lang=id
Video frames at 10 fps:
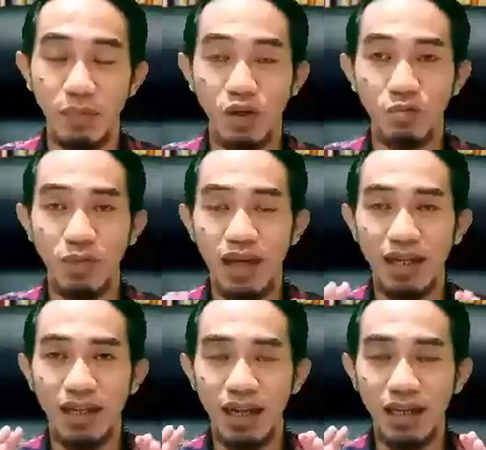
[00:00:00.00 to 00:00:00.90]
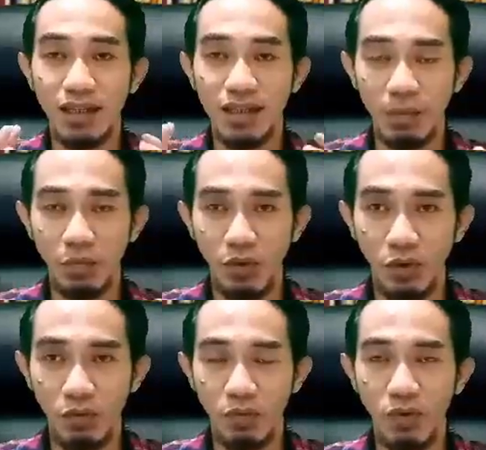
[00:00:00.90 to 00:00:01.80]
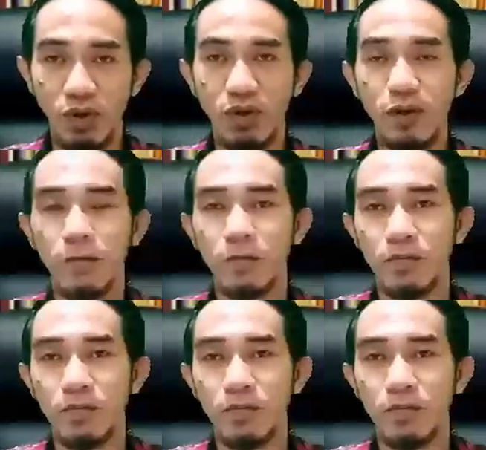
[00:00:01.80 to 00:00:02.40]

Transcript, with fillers: belum ada ijab kobul